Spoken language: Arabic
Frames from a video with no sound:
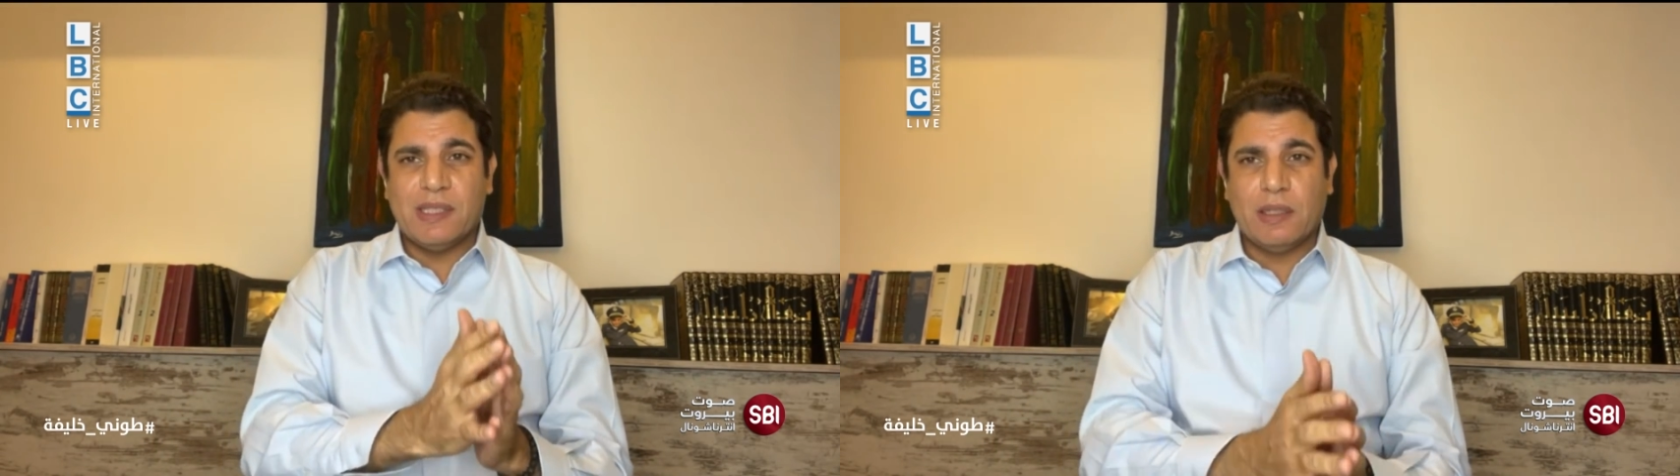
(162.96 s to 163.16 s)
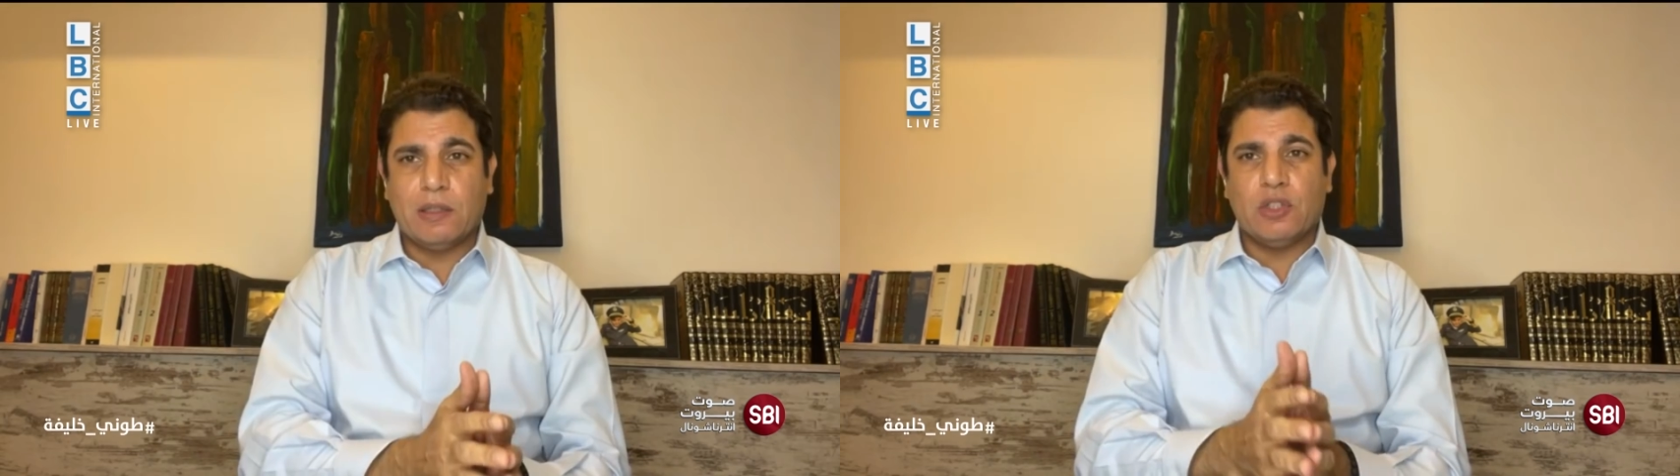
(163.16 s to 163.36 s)

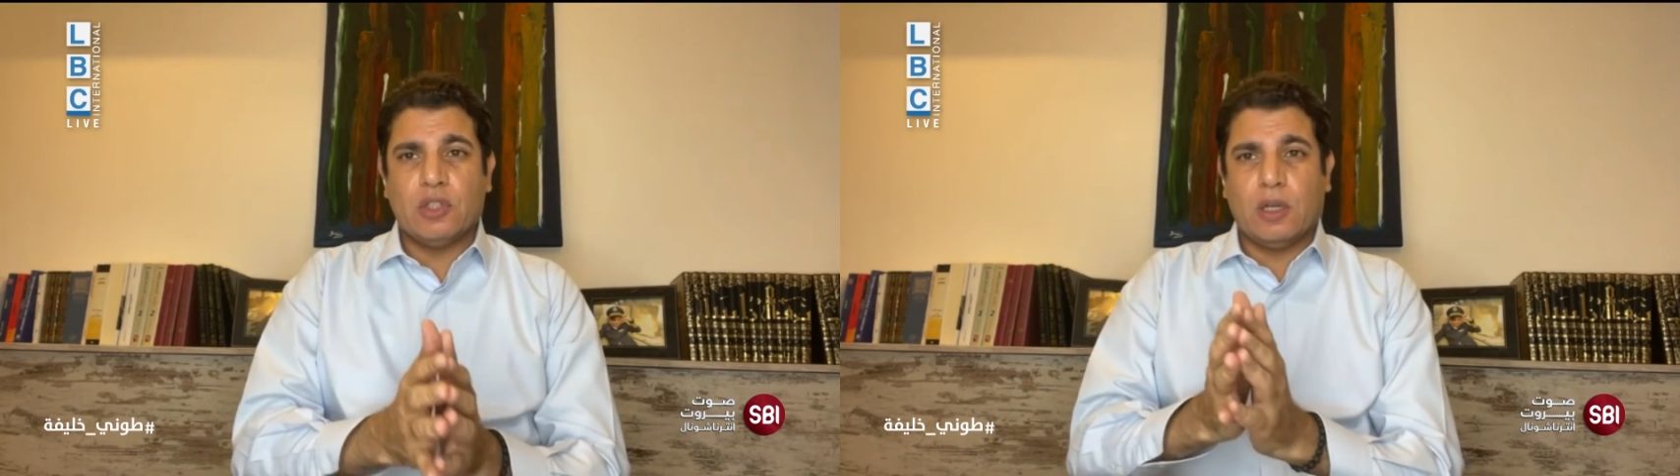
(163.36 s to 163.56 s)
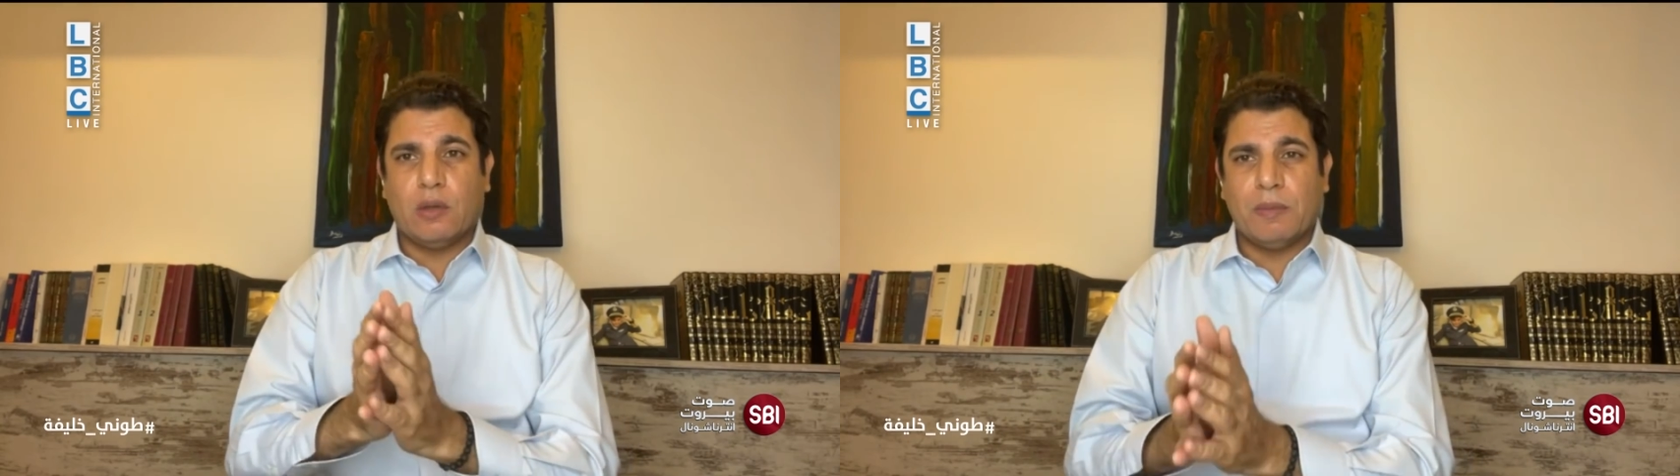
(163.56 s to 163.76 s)
بالميزان
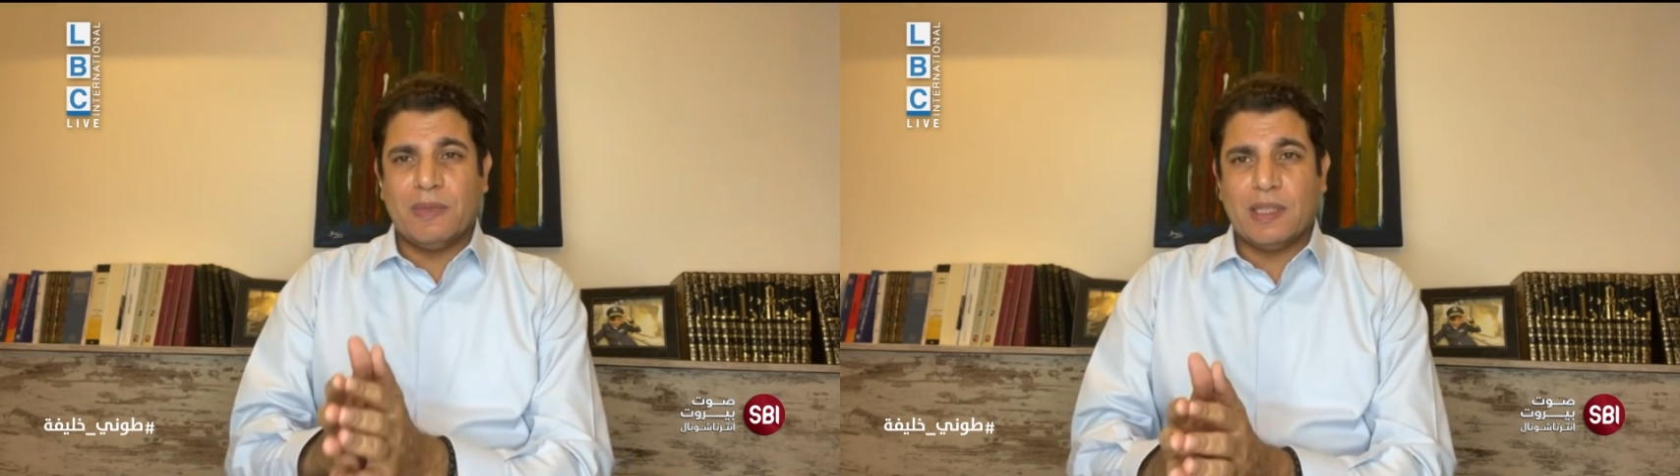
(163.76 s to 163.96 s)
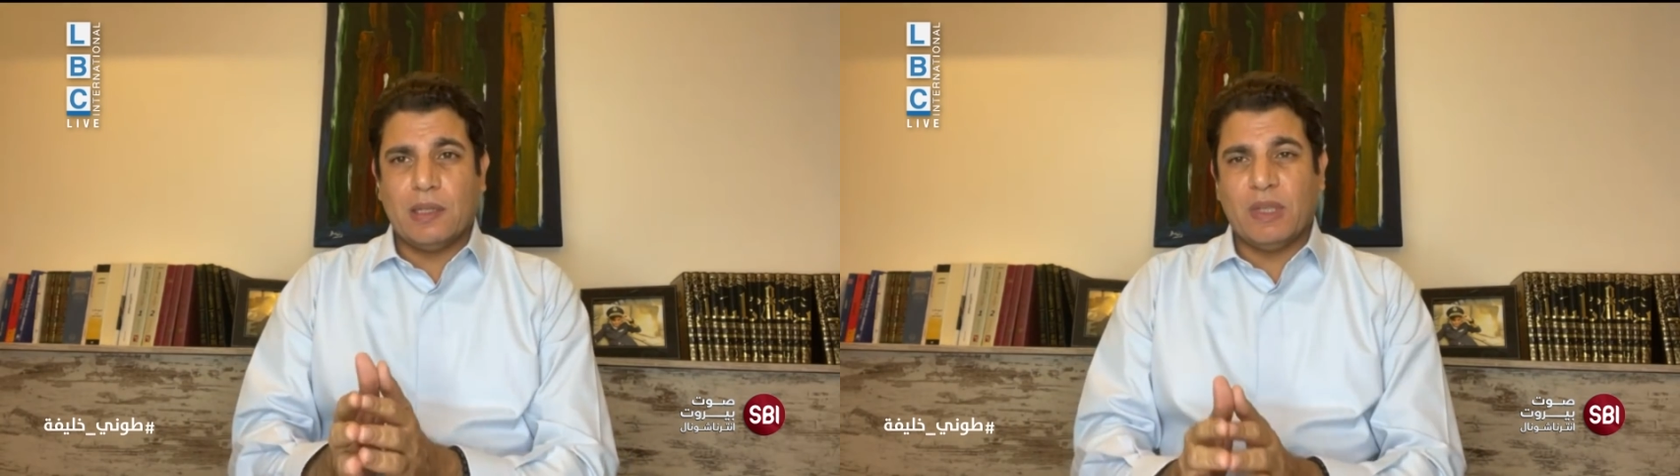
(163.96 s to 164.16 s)
التجاري
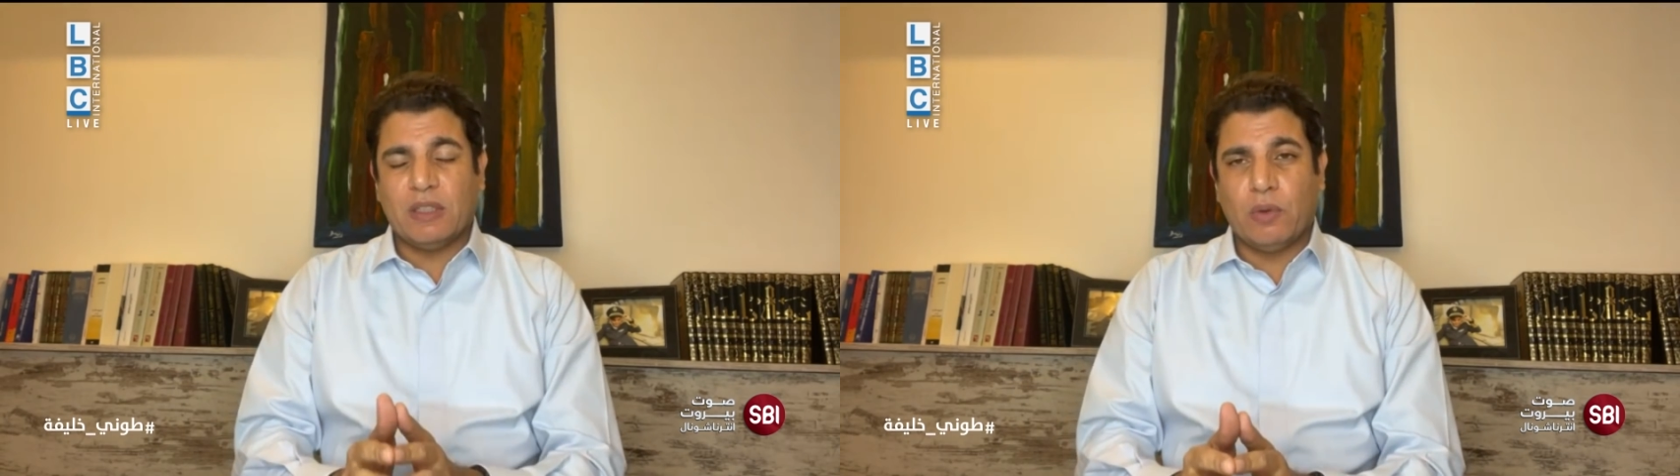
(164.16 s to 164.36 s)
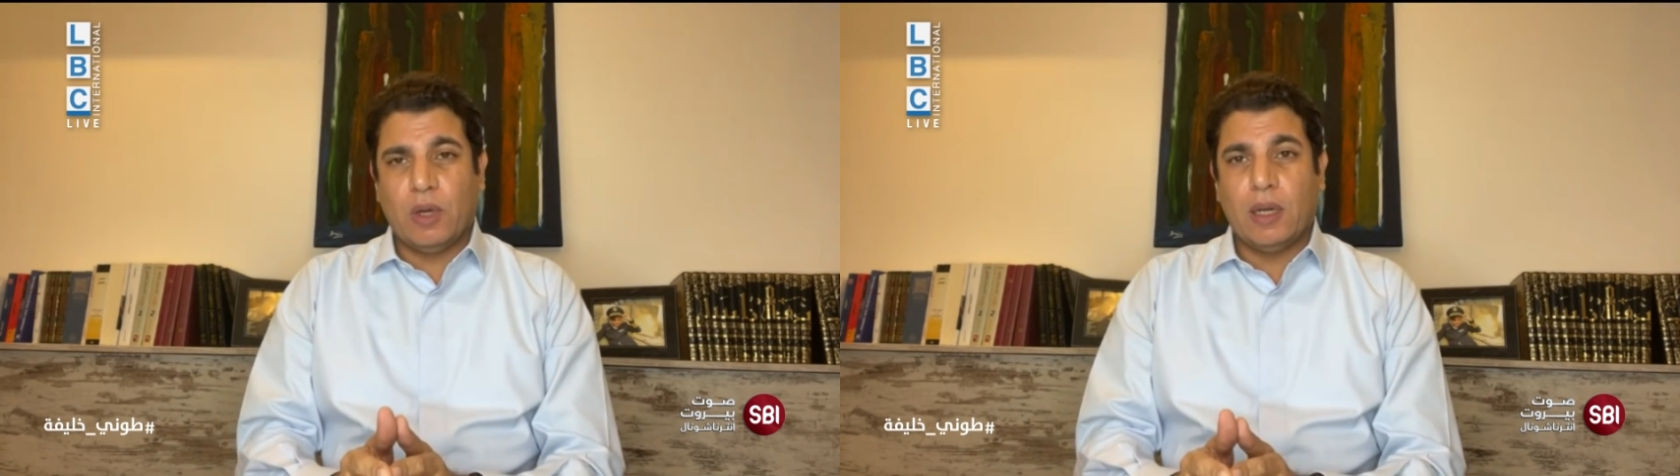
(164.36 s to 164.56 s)
وميزان
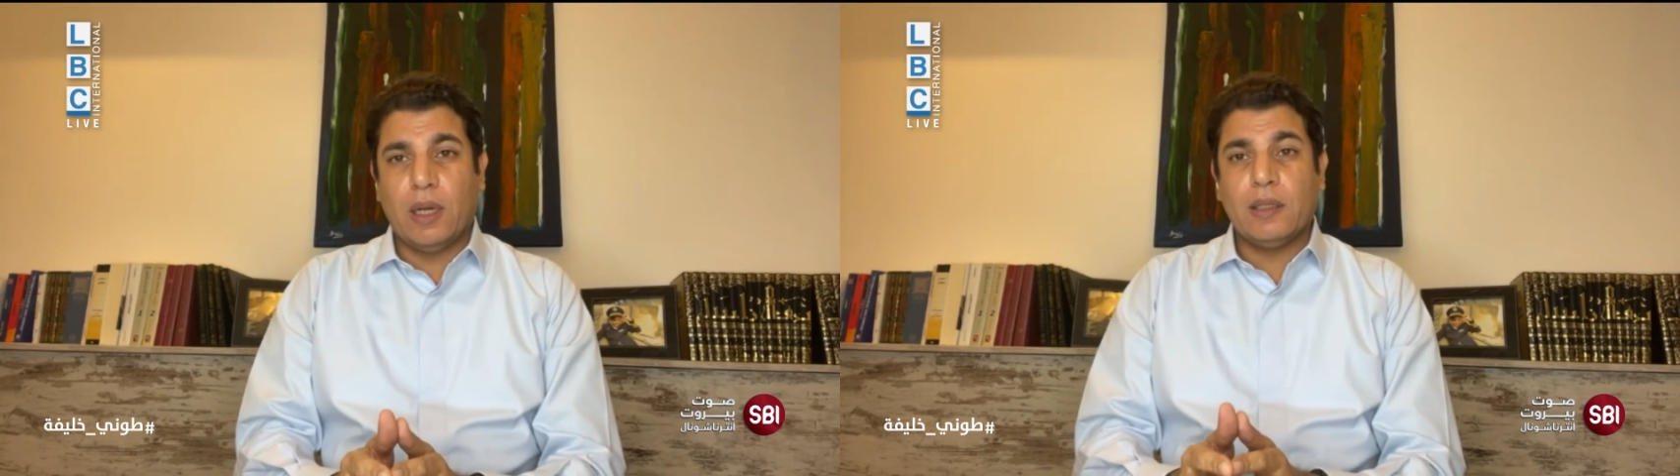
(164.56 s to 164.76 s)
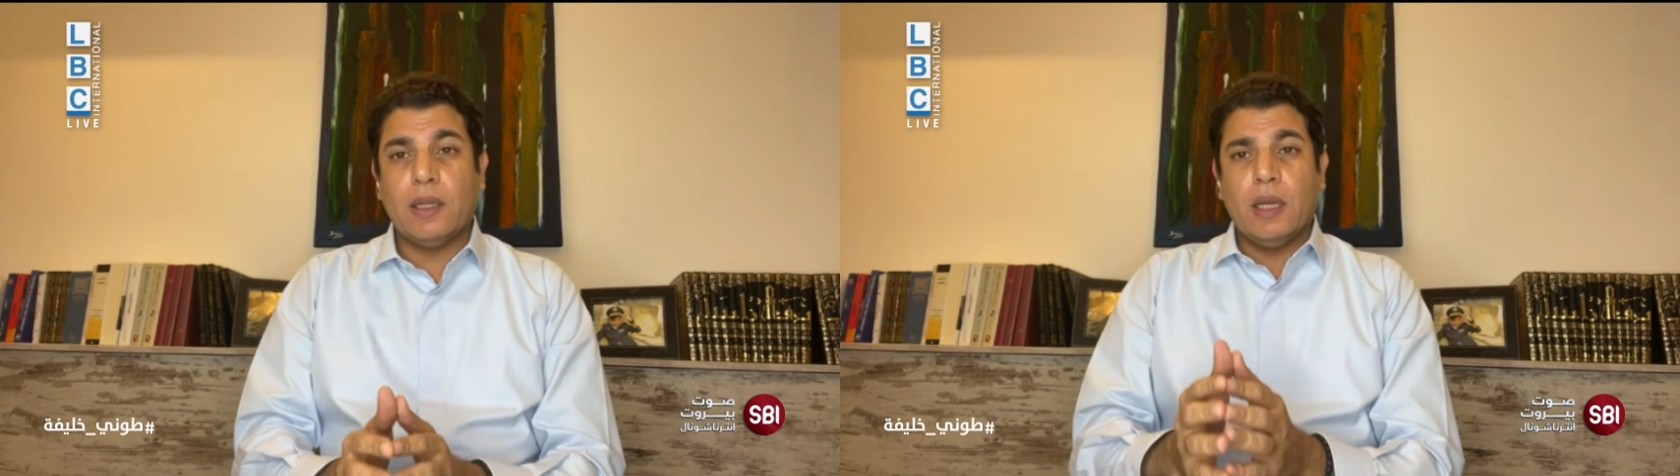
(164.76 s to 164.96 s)

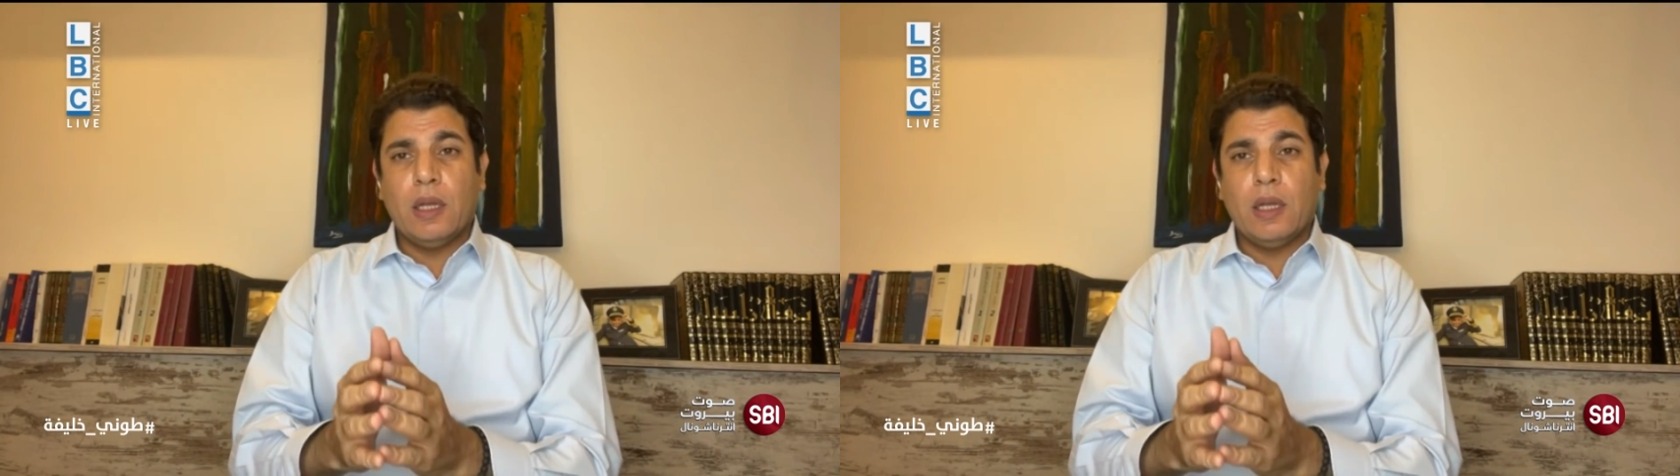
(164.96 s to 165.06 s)
المدفوعات